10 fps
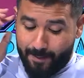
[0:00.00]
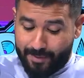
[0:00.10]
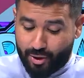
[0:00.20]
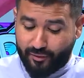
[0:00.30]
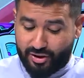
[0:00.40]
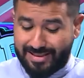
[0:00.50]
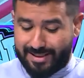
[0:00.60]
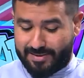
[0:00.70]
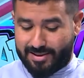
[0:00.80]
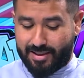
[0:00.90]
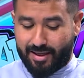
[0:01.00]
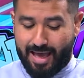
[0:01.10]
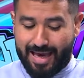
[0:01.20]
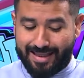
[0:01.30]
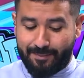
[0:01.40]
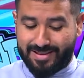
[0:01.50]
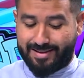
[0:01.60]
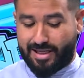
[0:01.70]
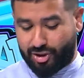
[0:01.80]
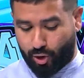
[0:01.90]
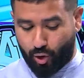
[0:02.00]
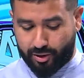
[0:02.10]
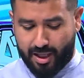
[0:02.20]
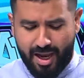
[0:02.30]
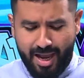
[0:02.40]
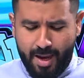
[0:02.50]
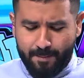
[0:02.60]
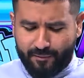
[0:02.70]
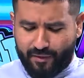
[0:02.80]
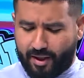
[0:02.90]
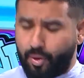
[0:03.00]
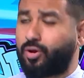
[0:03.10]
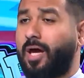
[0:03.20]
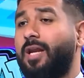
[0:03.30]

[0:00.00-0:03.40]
بنشوف تشيلسي بالصداره حاليا ب 16 نقطه بفارق نقطه عن